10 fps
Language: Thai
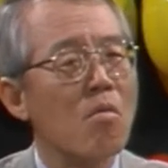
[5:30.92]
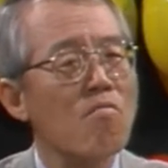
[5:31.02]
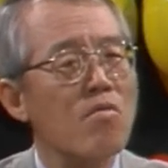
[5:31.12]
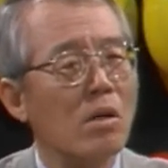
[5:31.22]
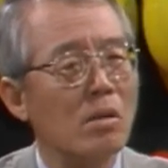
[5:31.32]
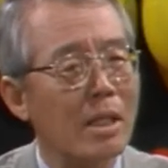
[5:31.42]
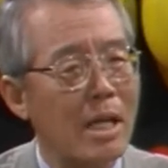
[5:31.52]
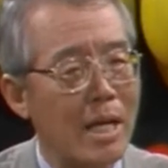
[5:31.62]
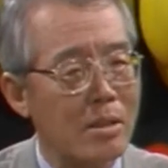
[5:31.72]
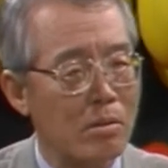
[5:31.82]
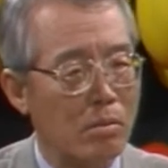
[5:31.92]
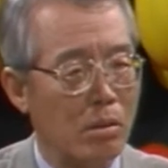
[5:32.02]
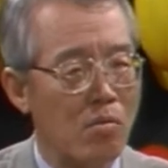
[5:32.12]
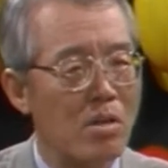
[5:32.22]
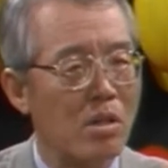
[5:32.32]
world class หรื
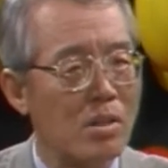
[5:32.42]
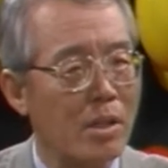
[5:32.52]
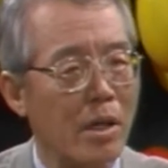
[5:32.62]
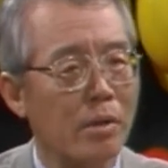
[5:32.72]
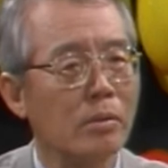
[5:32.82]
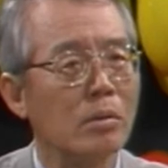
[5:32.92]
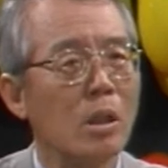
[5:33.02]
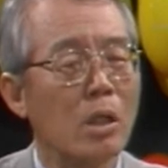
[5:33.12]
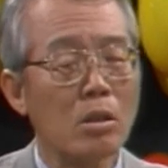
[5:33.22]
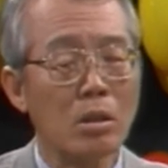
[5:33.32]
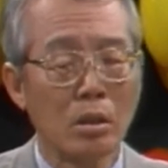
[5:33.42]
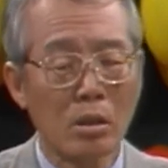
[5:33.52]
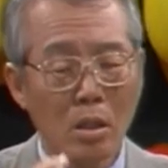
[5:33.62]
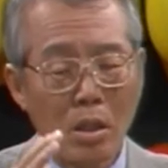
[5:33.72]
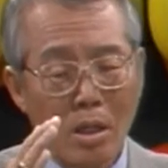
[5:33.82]
อ world scale ก็คือ
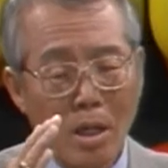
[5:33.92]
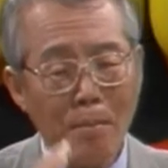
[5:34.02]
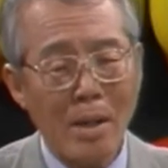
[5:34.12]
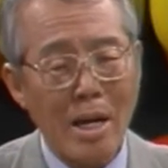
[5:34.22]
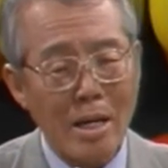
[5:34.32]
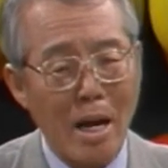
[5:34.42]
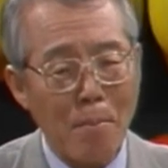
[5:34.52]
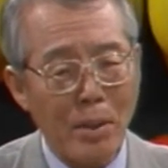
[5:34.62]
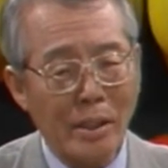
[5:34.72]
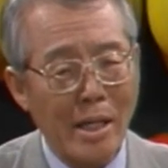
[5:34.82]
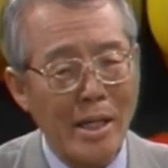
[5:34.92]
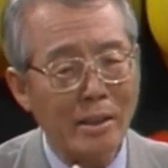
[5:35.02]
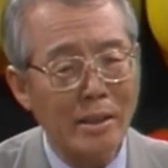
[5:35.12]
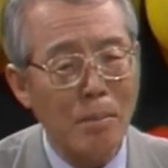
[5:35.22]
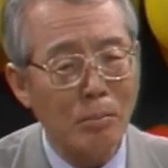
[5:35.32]
กำลังการผลิตขั้น
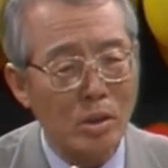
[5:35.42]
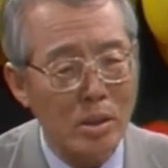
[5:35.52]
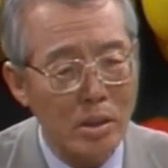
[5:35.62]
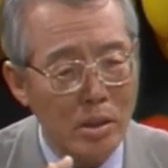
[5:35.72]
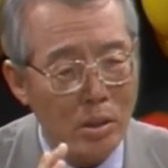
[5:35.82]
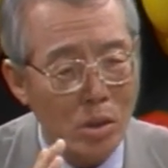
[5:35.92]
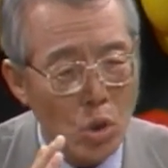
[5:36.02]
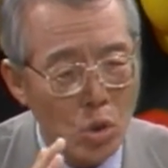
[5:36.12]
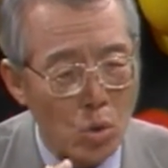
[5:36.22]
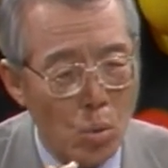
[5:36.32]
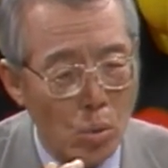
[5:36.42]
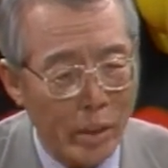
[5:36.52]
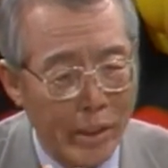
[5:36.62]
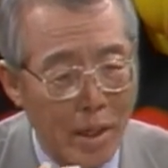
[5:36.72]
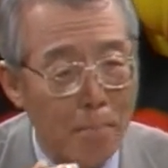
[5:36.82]
ต่ำที่อยู่ใน
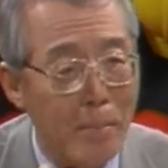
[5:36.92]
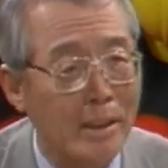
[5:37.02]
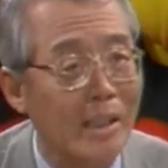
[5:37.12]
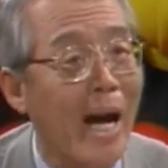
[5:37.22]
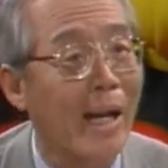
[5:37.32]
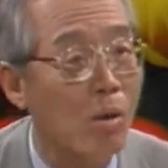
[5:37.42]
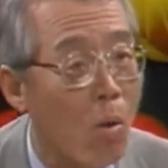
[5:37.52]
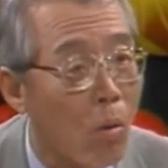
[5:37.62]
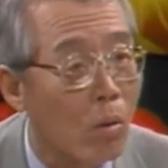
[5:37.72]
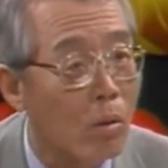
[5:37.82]
ระดับมาตรฐานโลก